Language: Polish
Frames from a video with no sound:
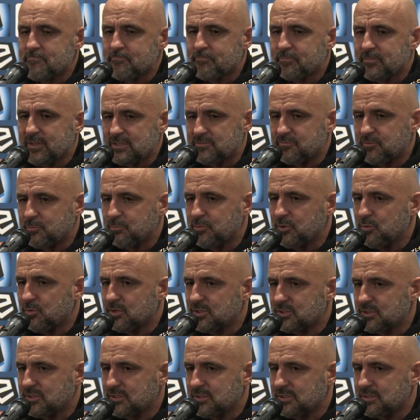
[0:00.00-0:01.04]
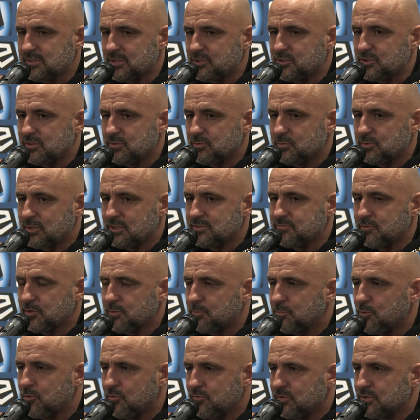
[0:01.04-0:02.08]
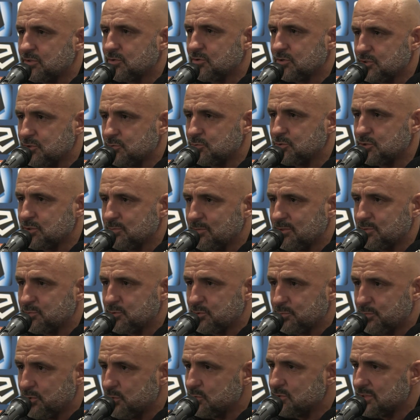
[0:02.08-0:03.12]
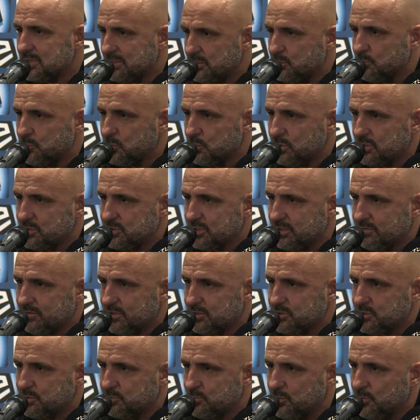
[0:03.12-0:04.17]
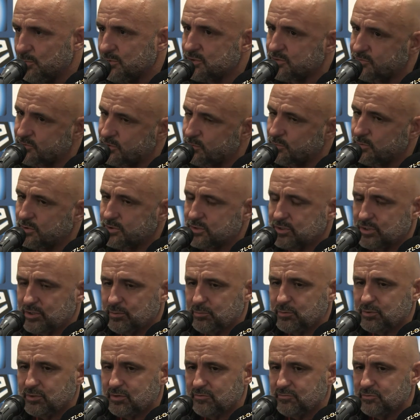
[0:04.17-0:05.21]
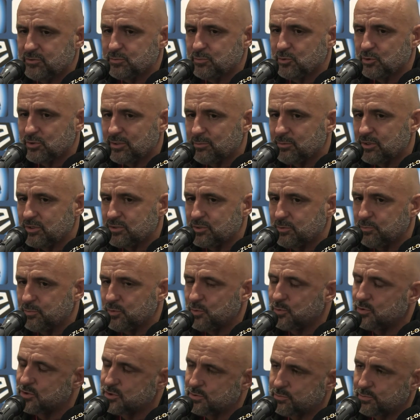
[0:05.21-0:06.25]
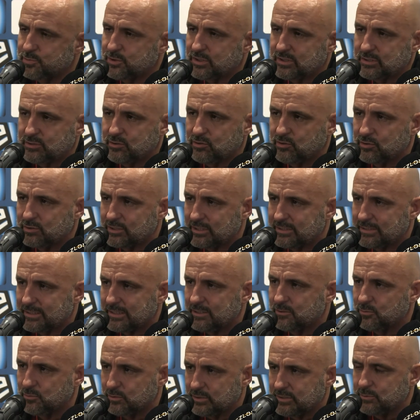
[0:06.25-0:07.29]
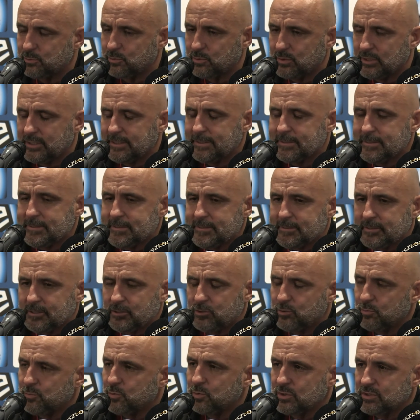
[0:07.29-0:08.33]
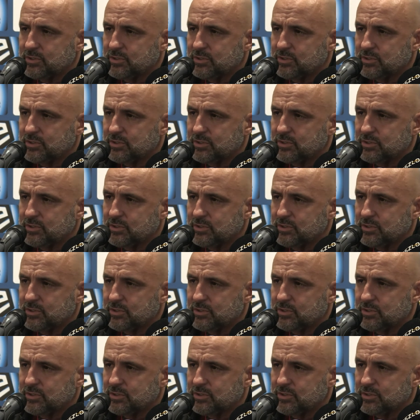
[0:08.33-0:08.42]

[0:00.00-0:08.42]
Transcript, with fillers: nas wybiła, że zaczynał na swojej połowie trochę się utrzymać przy piłce i to był nasz największy moment, że w tym momencie nie potrafiliśmy odebrać tej piłki, żeby przejść do kontrataku i tu, i tu był